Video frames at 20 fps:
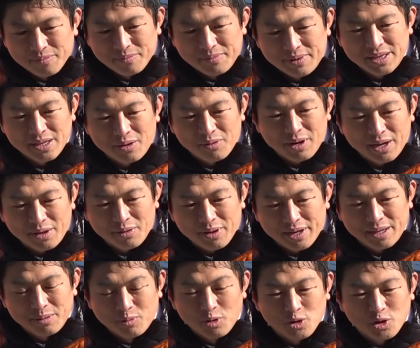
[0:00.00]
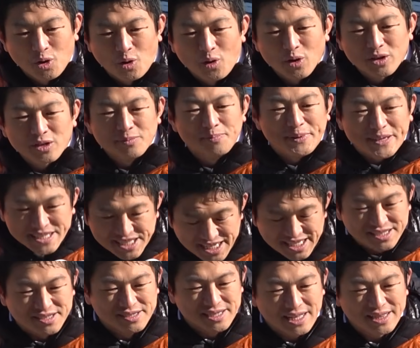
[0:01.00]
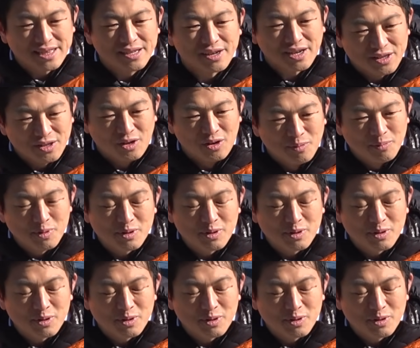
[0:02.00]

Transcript: みんなお金お金、もう教育ビジネスになってるけど、